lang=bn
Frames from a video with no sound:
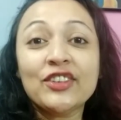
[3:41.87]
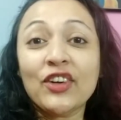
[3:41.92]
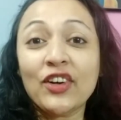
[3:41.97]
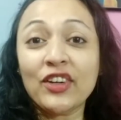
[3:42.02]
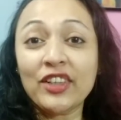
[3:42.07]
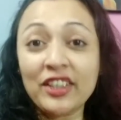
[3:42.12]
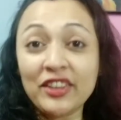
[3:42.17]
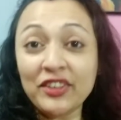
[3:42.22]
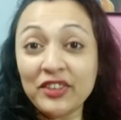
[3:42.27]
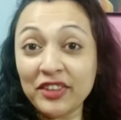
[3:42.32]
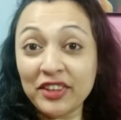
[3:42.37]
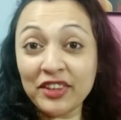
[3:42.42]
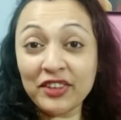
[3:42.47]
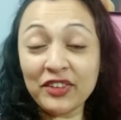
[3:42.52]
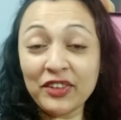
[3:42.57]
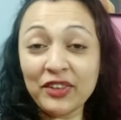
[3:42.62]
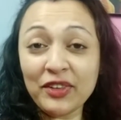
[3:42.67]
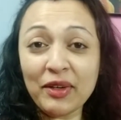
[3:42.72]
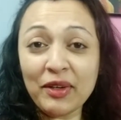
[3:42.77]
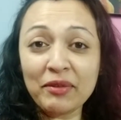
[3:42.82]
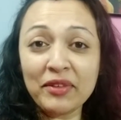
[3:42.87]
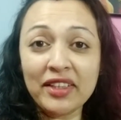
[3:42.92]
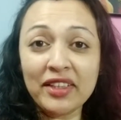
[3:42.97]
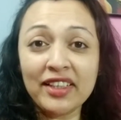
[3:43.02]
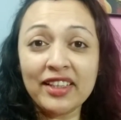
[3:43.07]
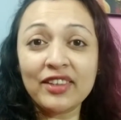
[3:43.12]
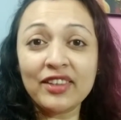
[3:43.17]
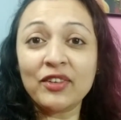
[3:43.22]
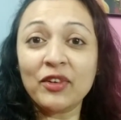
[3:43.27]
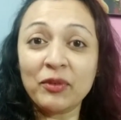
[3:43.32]
অনেকক্ষণই হলো আমি
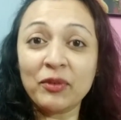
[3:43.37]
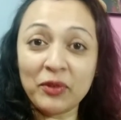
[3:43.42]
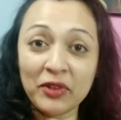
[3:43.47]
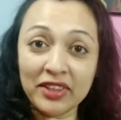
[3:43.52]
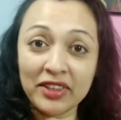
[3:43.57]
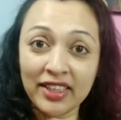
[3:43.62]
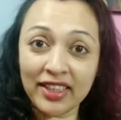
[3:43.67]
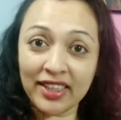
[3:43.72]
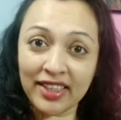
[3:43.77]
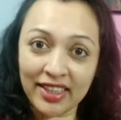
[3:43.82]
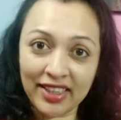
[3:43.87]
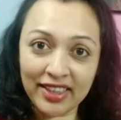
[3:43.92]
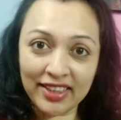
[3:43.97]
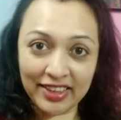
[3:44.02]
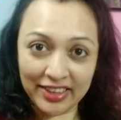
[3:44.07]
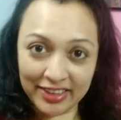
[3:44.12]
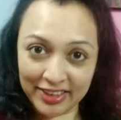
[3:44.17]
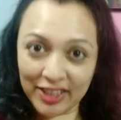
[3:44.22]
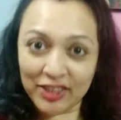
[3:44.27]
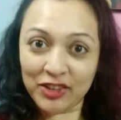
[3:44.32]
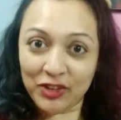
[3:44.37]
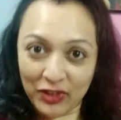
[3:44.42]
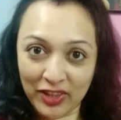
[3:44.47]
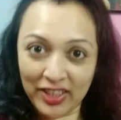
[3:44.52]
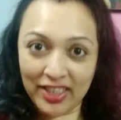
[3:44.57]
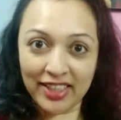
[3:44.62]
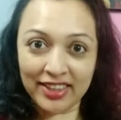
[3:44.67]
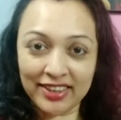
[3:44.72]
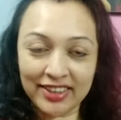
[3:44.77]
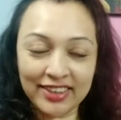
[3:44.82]
ওপর থেকে নিচে
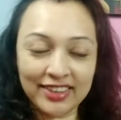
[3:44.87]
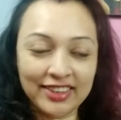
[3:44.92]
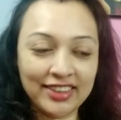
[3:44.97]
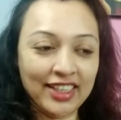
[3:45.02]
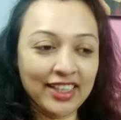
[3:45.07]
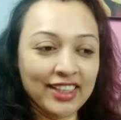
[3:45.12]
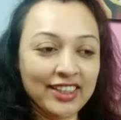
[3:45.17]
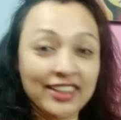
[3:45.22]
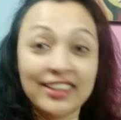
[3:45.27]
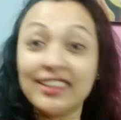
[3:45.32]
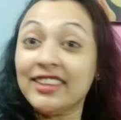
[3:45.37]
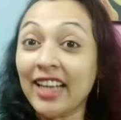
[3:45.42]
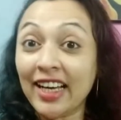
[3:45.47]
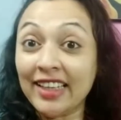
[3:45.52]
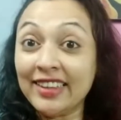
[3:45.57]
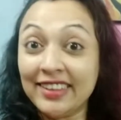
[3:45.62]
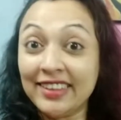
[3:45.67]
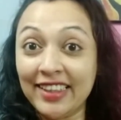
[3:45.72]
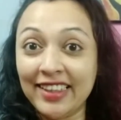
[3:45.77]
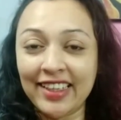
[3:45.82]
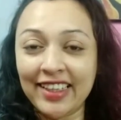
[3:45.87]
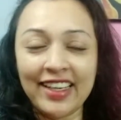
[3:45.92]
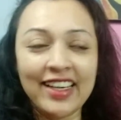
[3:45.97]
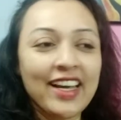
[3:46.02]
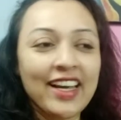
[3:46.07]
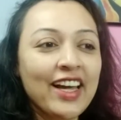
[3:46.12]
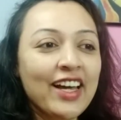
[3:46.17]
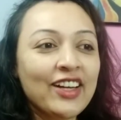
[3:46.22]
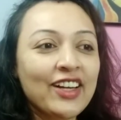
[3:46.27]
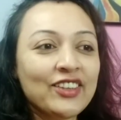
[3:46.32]
চলে এসেছি আর কি ছাদ থেকে
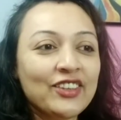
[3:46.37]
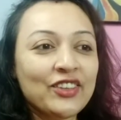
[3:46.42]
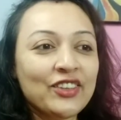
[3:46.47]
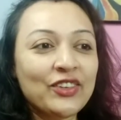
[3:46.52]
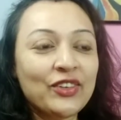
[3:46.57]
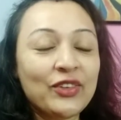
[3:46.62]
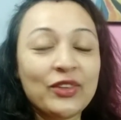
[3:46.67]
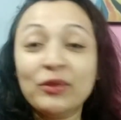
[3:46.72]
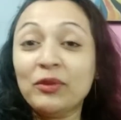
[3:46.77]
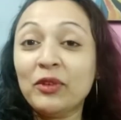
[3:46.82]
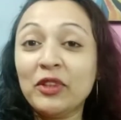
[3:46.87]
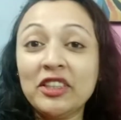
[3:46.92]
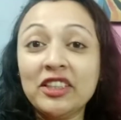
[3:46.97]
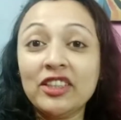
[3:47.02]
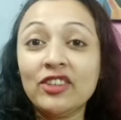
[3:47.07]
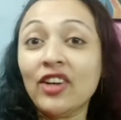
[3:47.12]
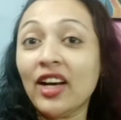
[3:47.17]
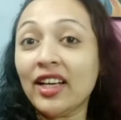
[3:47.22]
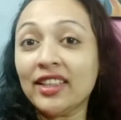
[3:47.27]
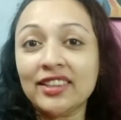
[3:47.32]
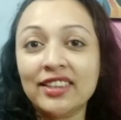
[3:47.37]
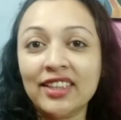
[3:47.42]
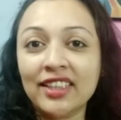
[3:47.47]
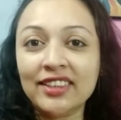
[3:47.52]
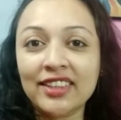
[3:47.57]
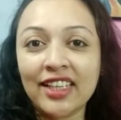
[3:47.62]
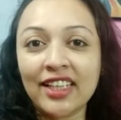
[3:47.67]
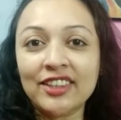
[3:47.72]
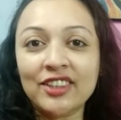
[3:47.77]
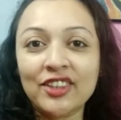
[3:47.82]
তো মহিষী তো
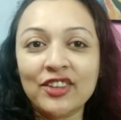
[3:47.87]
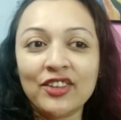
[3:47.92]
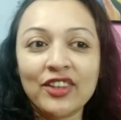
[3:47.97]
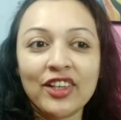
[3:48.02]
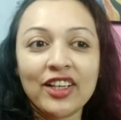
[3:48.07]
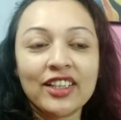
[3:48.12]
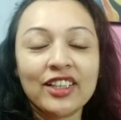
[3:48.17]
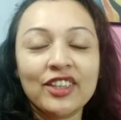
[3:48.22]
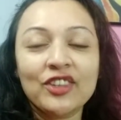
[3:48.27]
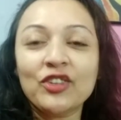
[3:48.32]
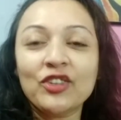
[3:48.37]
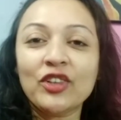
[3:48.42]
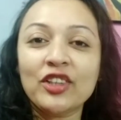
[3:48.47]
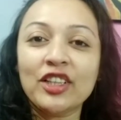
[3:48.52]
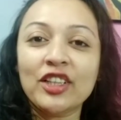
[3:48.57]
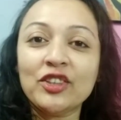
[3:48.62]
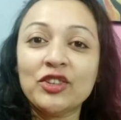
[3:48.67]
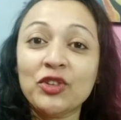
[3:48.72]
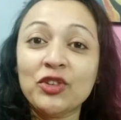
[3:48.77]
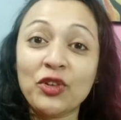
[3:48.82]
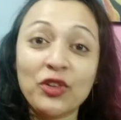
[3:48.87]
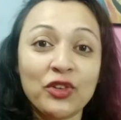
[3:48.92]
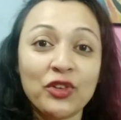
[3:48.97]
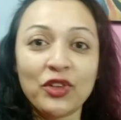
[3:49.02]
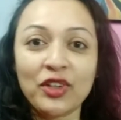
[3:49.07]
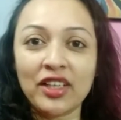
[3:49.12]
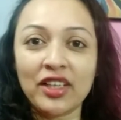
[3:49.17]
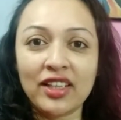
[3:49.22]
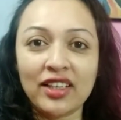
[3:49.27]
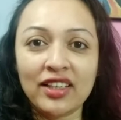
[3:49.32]
আসতেই চাইছিল না কিন্তু ওদের জোর
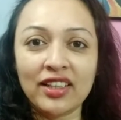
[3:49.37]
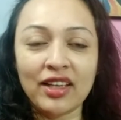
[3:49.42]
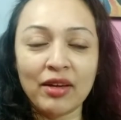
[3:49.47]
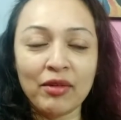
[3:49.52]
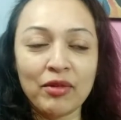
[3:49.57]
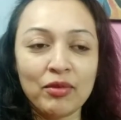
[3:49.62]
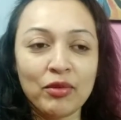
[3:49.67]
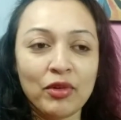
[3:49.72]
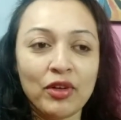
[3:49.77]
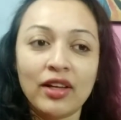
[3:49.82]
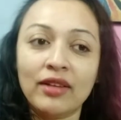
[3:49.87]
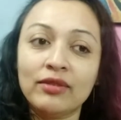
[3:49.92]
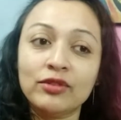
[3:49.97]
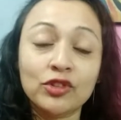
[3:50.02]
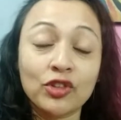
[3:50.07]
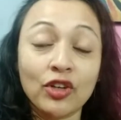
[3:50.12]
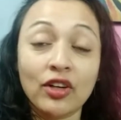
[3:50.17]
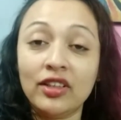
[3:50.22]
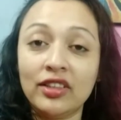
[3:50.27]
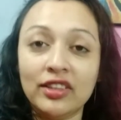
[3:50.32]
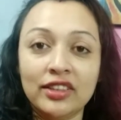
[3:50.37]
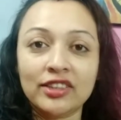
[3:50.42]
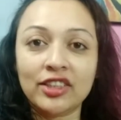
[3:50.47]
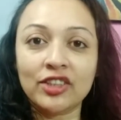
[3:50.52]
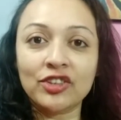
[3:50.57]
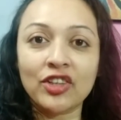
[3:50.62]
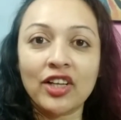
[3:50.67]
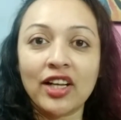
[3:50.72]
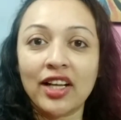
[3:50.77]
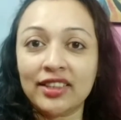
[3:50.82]
করে আমি বললাম চল
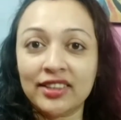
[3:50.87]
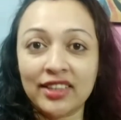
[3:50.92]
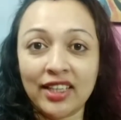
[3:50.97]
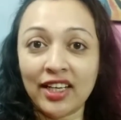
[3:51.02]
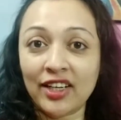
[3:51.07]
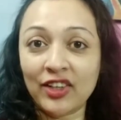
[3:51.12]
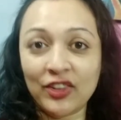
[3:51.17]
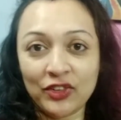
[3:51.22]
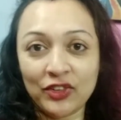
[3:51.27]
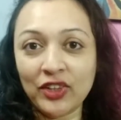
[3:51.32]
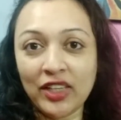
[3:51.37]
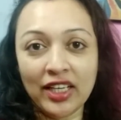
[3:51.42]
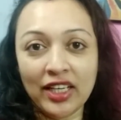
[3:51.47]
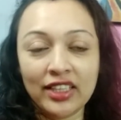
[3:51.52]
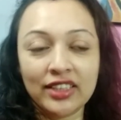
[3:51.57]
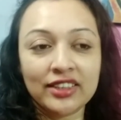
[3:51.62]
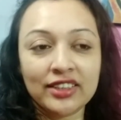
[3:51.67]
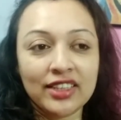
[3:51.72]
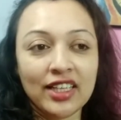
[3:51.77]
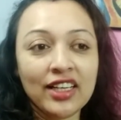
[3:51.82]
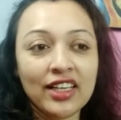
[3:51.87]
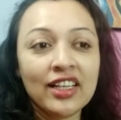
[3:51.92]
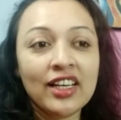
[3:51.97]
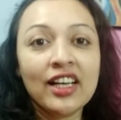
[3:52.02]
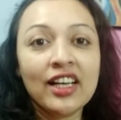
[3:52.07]
নিচে চল আজকে আর অত খেলিস না